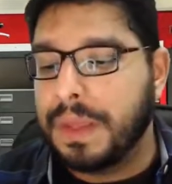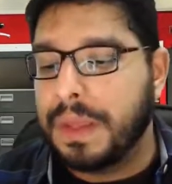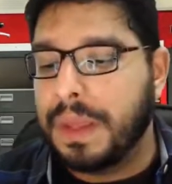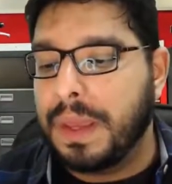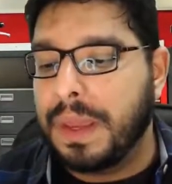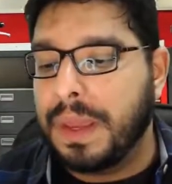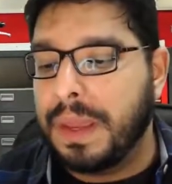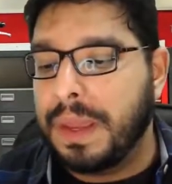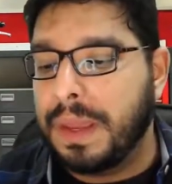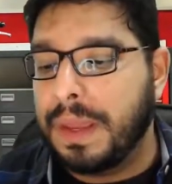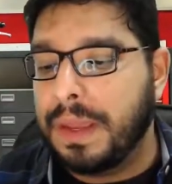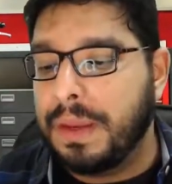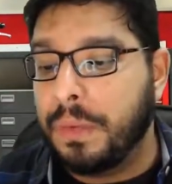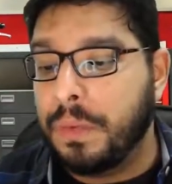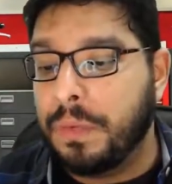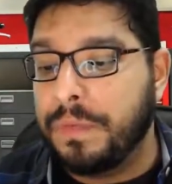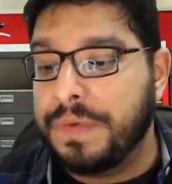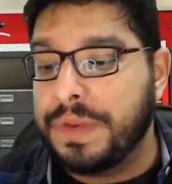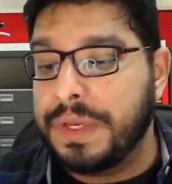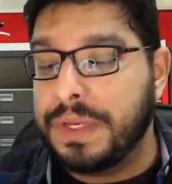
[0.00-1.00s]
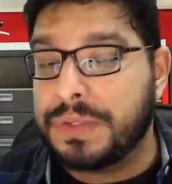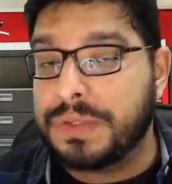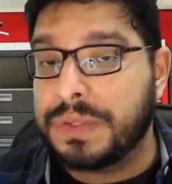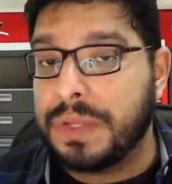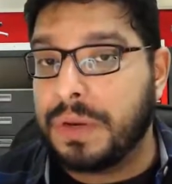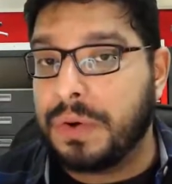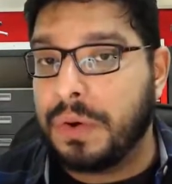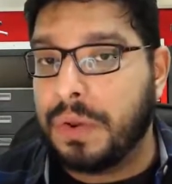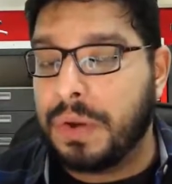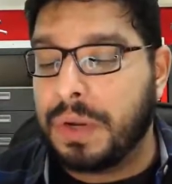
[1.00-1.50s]
É, o Vinícius
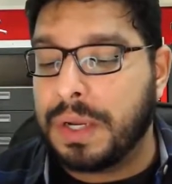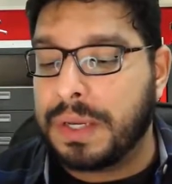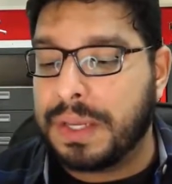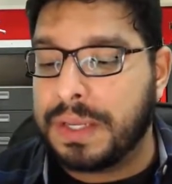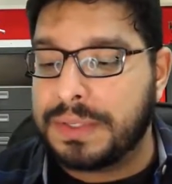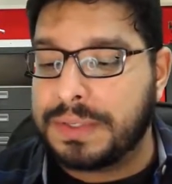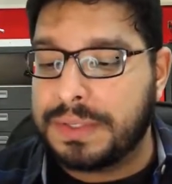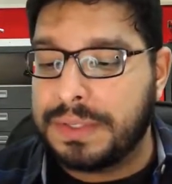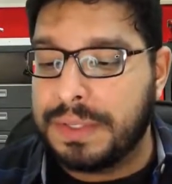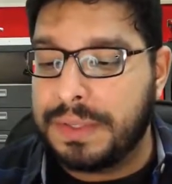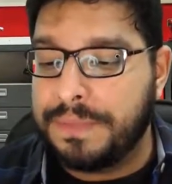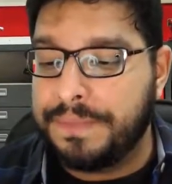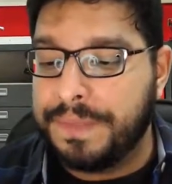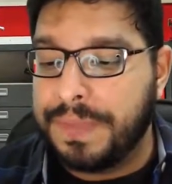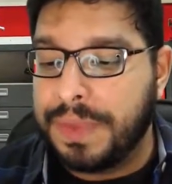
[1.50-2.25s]
ele coloca aqui assim: